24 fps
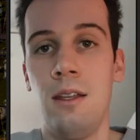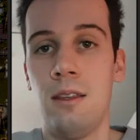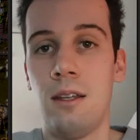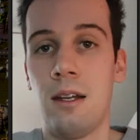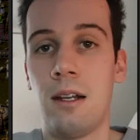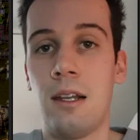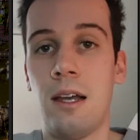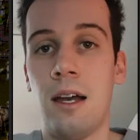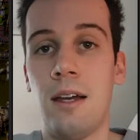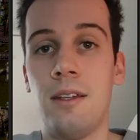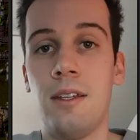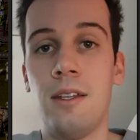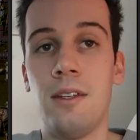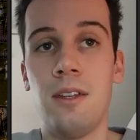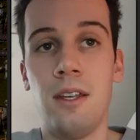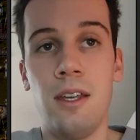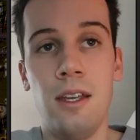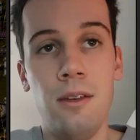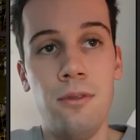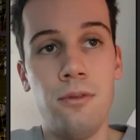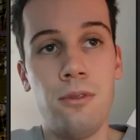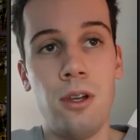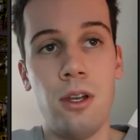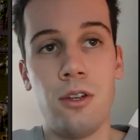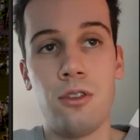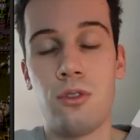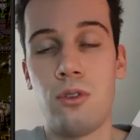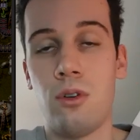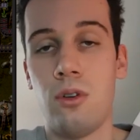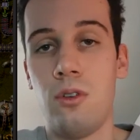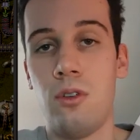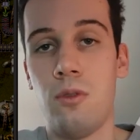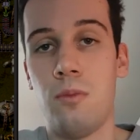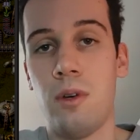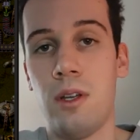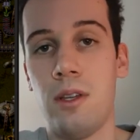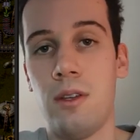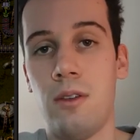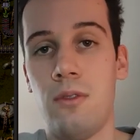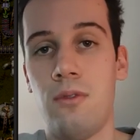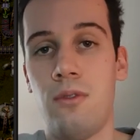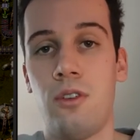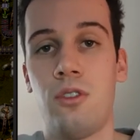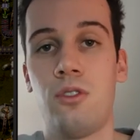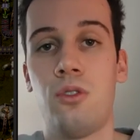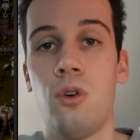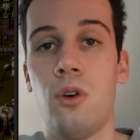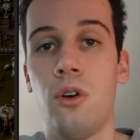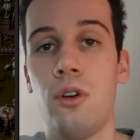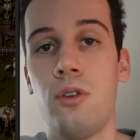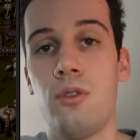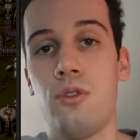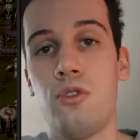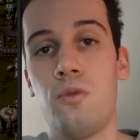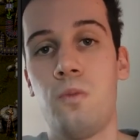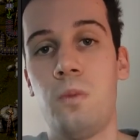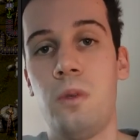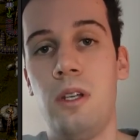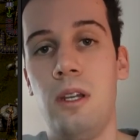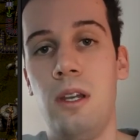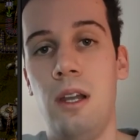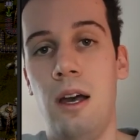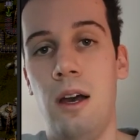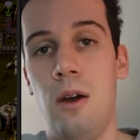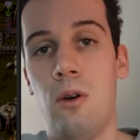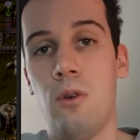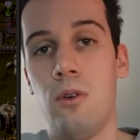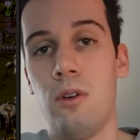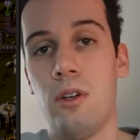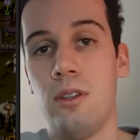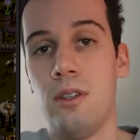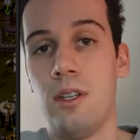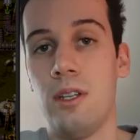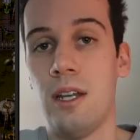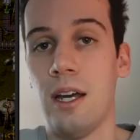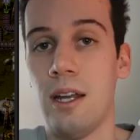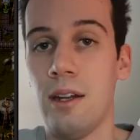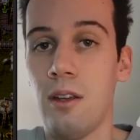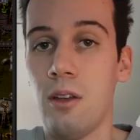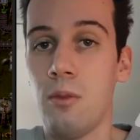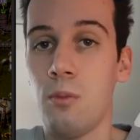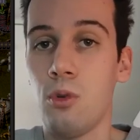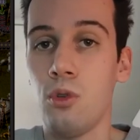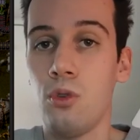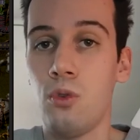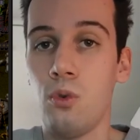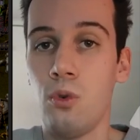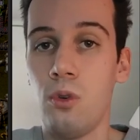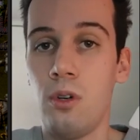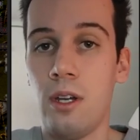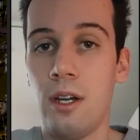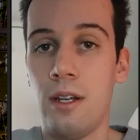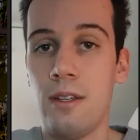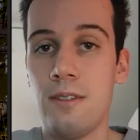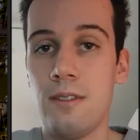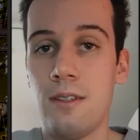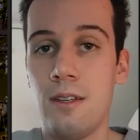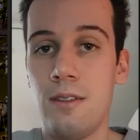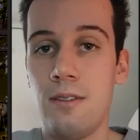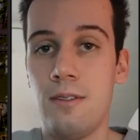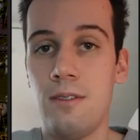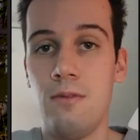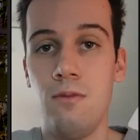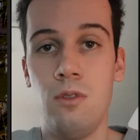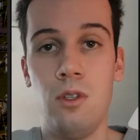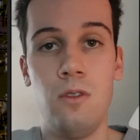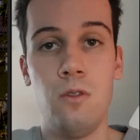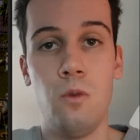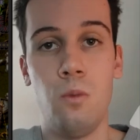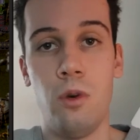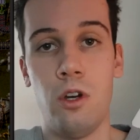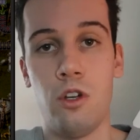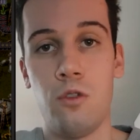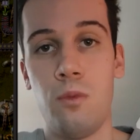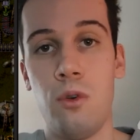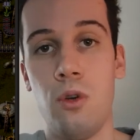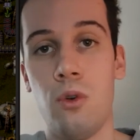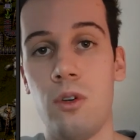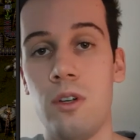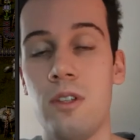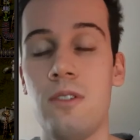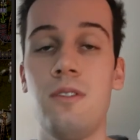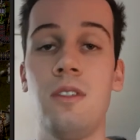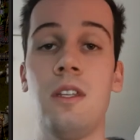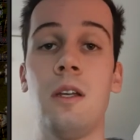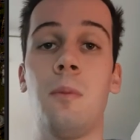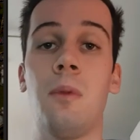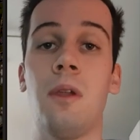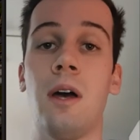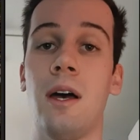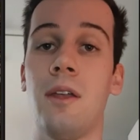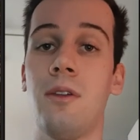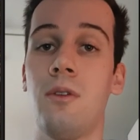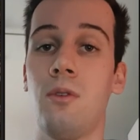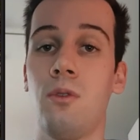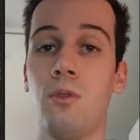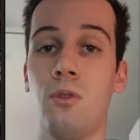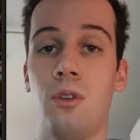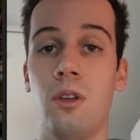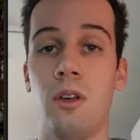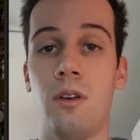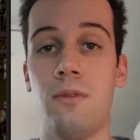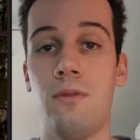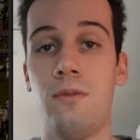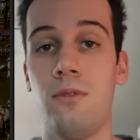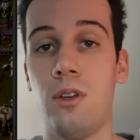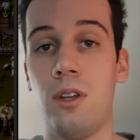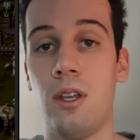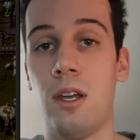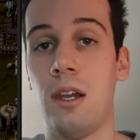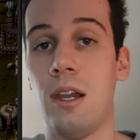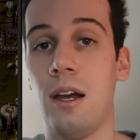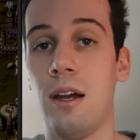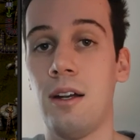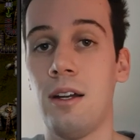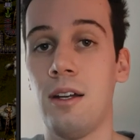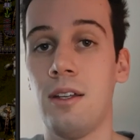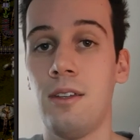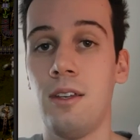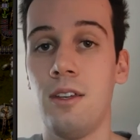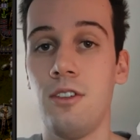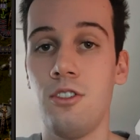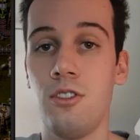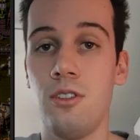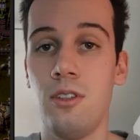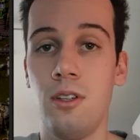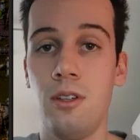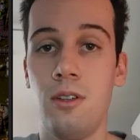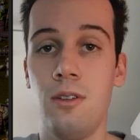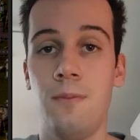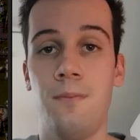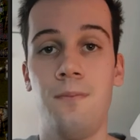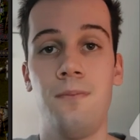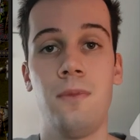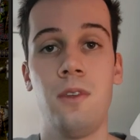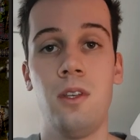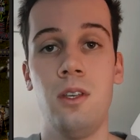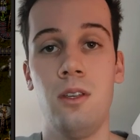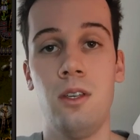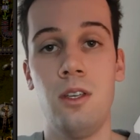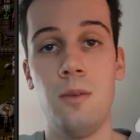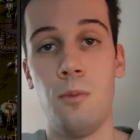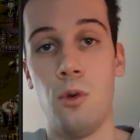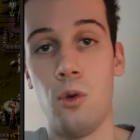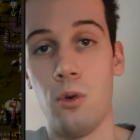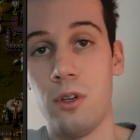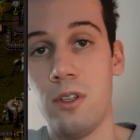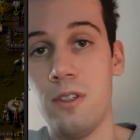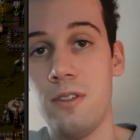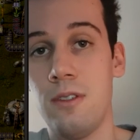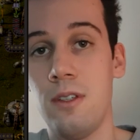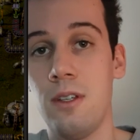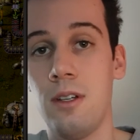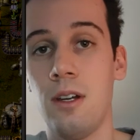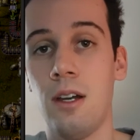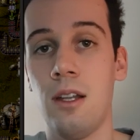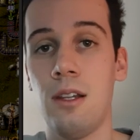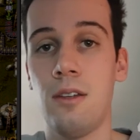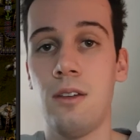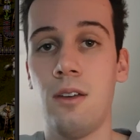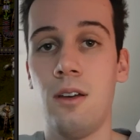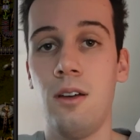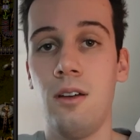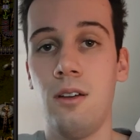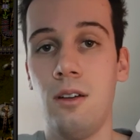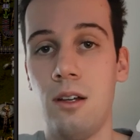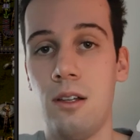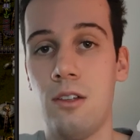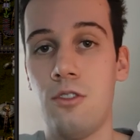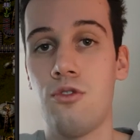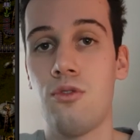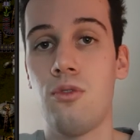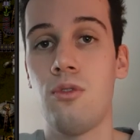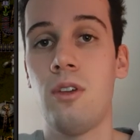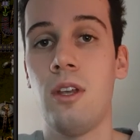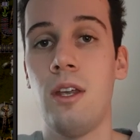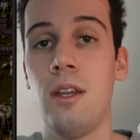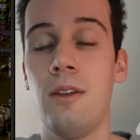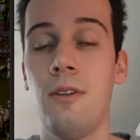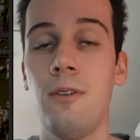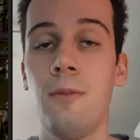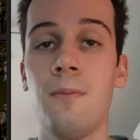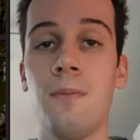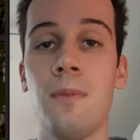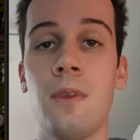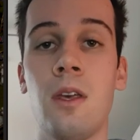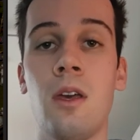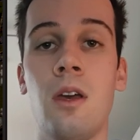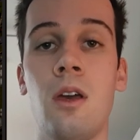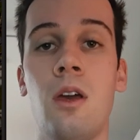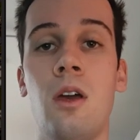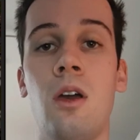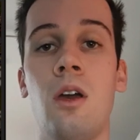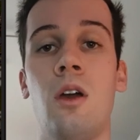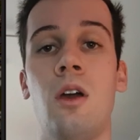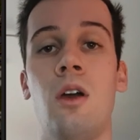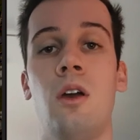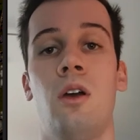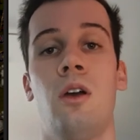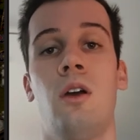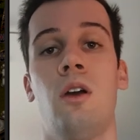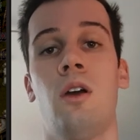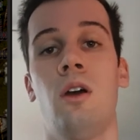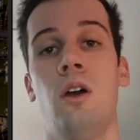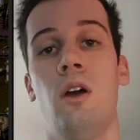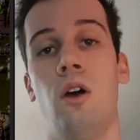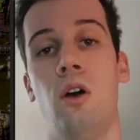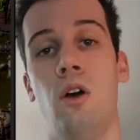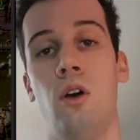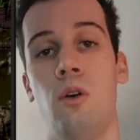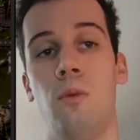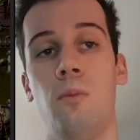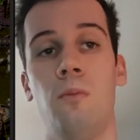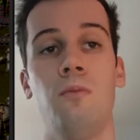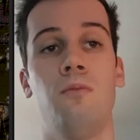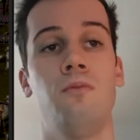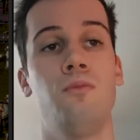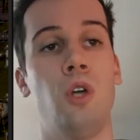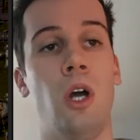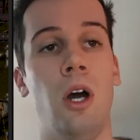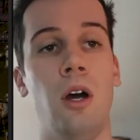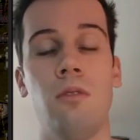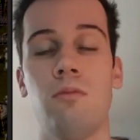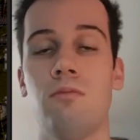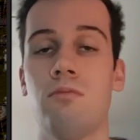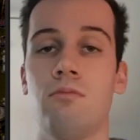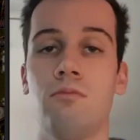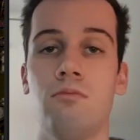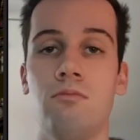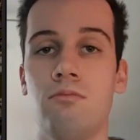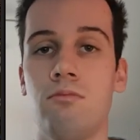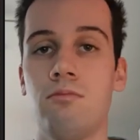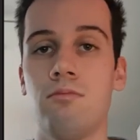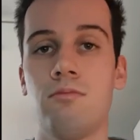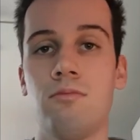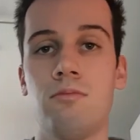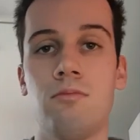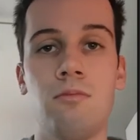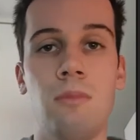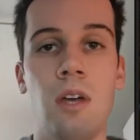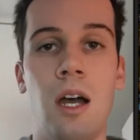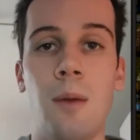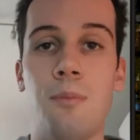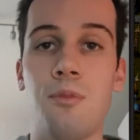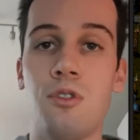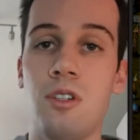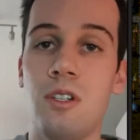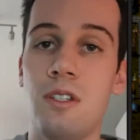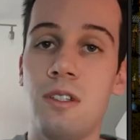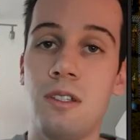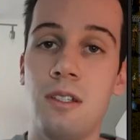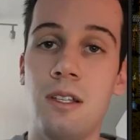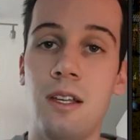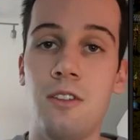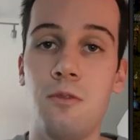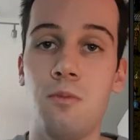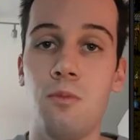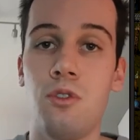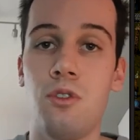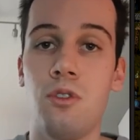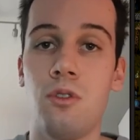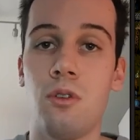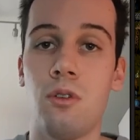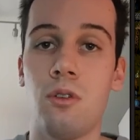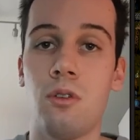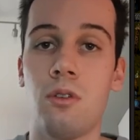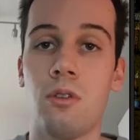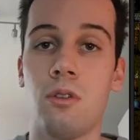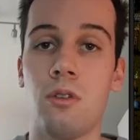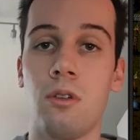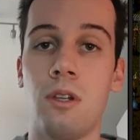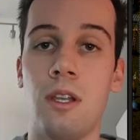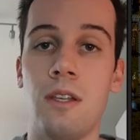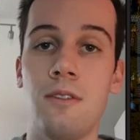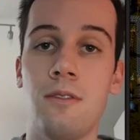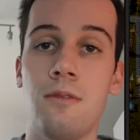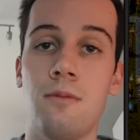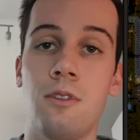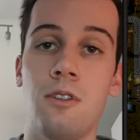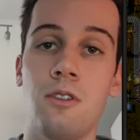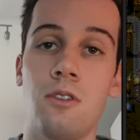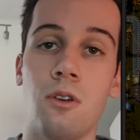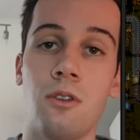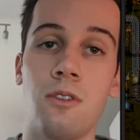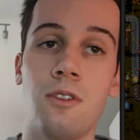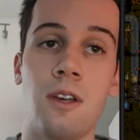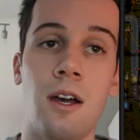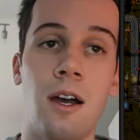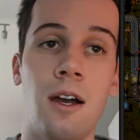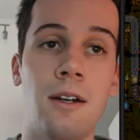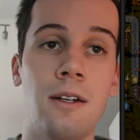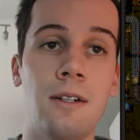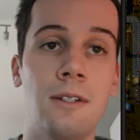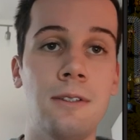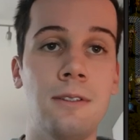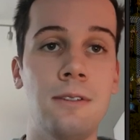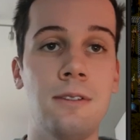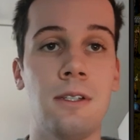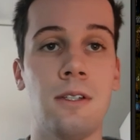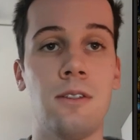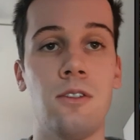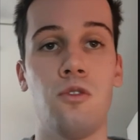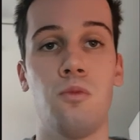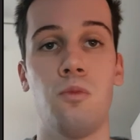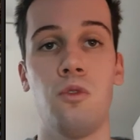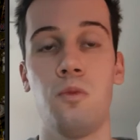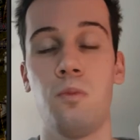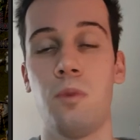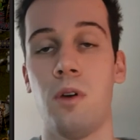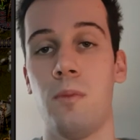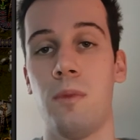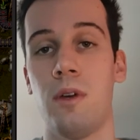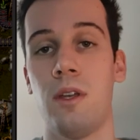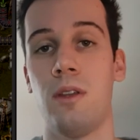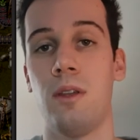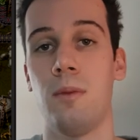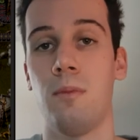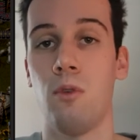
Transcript: Eine kleine Idee, vielleicht könnte man das Factorio-Spiel auch in den anderen Modulen einsetzen, wie zum Beispiel Logistikplanung oder Förderlagertechnik im Logistikalltag als Student. Ähm, ja, abschließend lässt mich, noch, äh, lässt mich noch sagen, dass ich mich beim Herrn